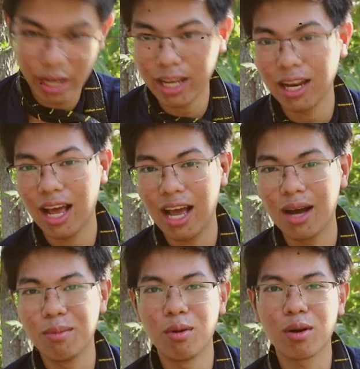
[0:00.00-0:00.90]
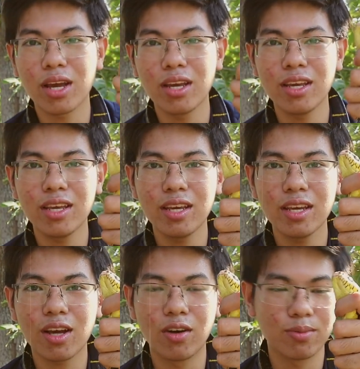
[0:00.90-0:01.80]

con này là một cái